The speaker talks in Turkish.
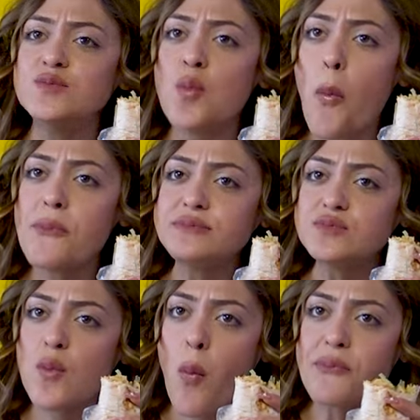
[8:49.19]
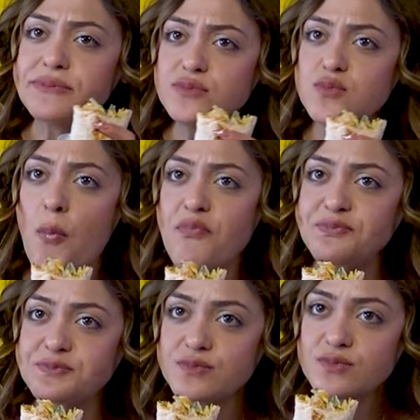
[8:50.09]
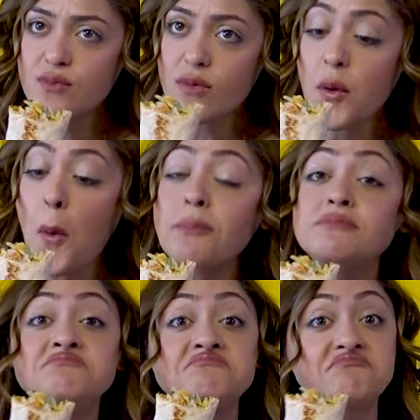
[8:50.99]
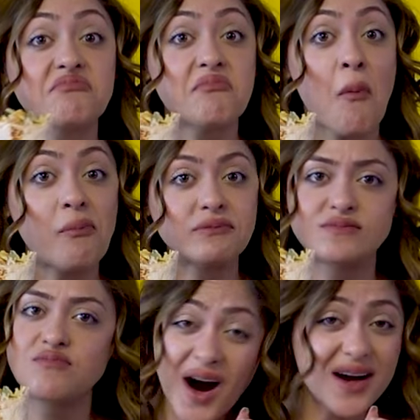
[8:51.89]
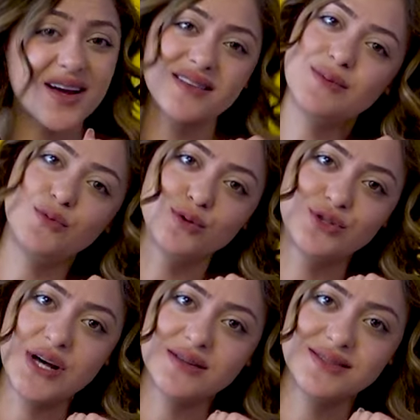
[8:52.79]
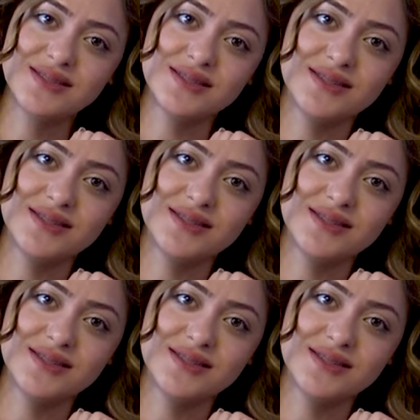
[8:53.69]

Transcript: Ee, yarın buluşacağımız hayranımız. Hmm, hayran demiyoruz yalnız.